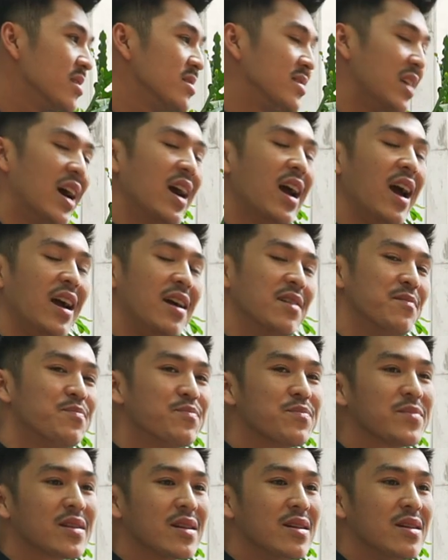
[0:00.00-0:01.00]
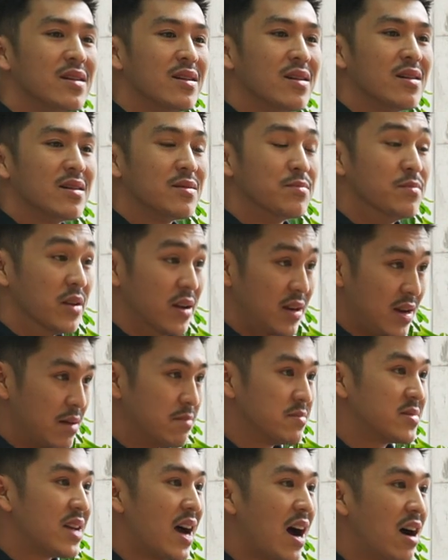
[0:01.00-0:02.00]
chẳng hạn 10
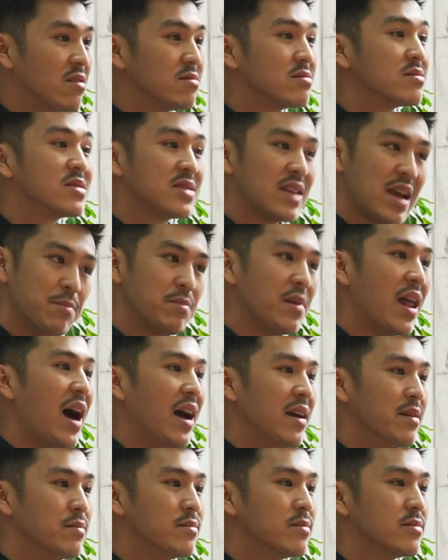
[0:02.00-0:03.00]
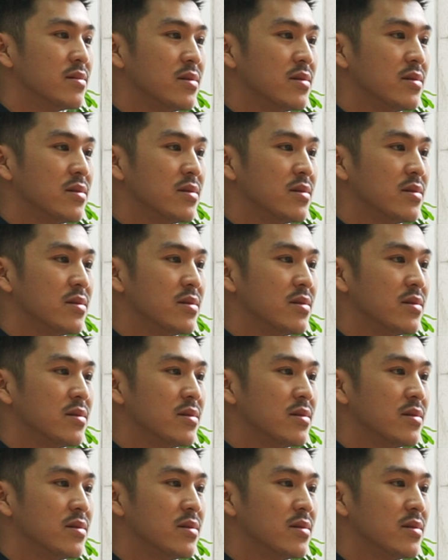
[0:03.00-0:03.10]
năm sau xem lại